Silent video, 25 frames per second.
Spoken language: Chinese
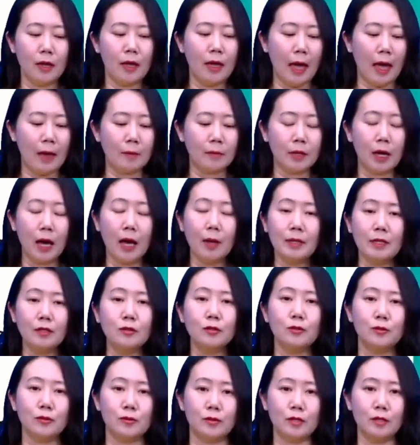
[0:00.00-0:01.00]
I'm
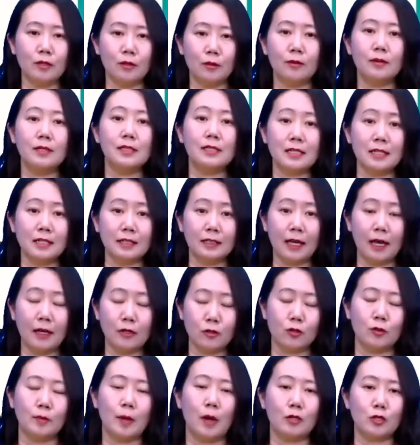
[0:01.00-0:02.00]
coming to see you. 在这里呢
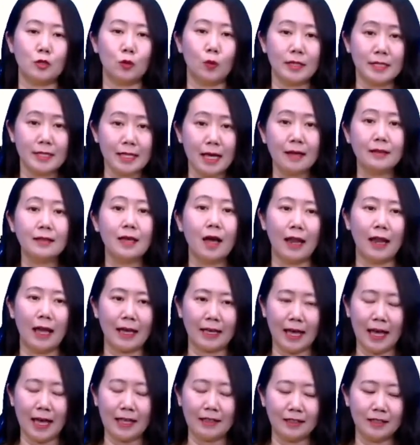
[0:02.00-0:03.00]
就是表示我将要来
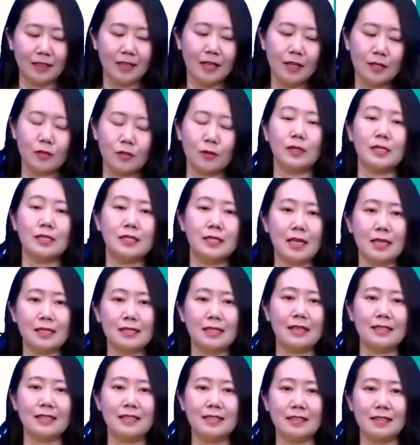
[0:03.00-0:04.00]
看你。所以现
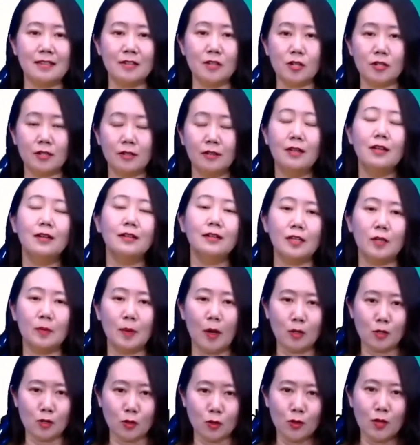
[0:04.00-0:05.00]
在进行时可以表
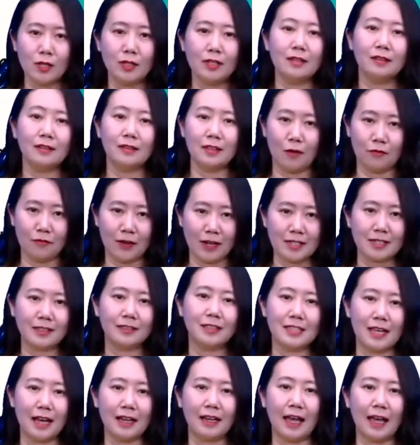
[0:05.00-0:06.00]
示确定要发生的
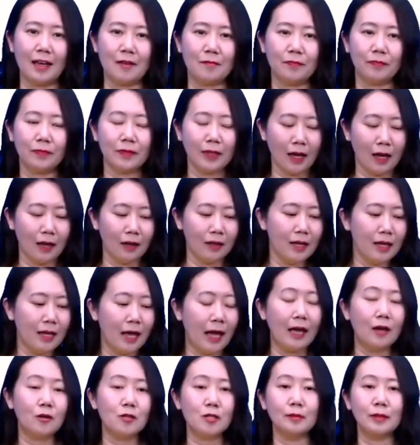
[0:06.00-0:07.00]
将来。好，
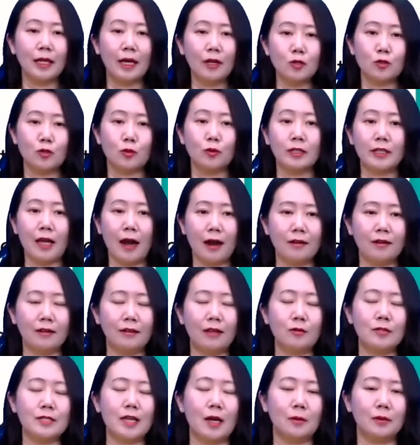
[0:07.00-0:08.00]
还有什么呢？除了第二课
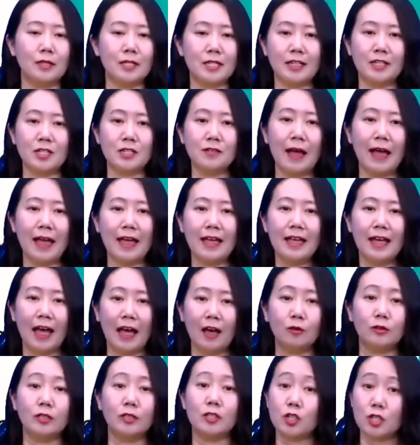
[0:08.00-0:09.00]
当中讲过的这个之外，还
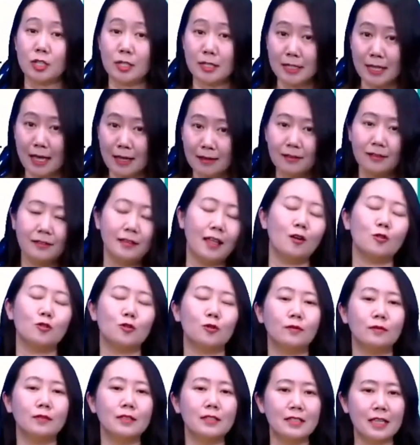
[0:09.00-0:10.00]
有第十三课当
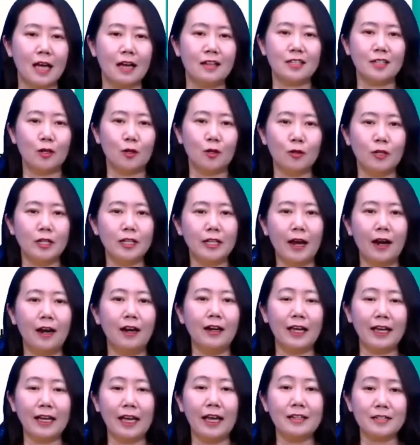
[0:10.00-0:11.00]
中讲这个绿林男孩
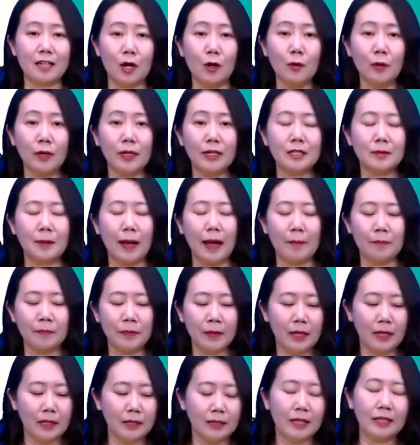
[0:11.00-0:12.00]
来开演唱会，是吧？
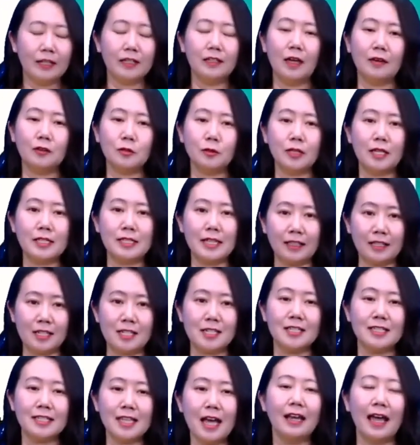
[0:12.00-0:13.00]
那课当中呢讲的
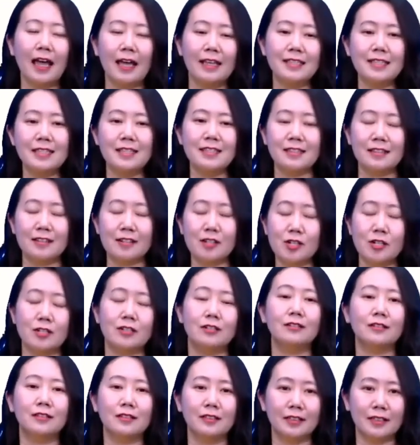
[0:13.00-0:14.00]
是将来进行
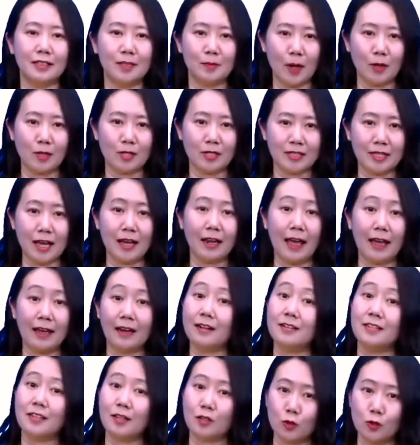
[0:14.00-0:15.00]
时可以表示将来，
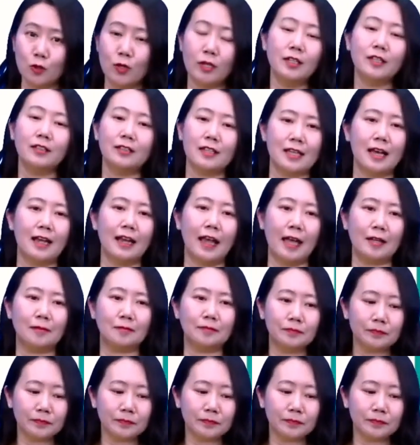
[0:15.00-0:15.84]
而且是确定的将来。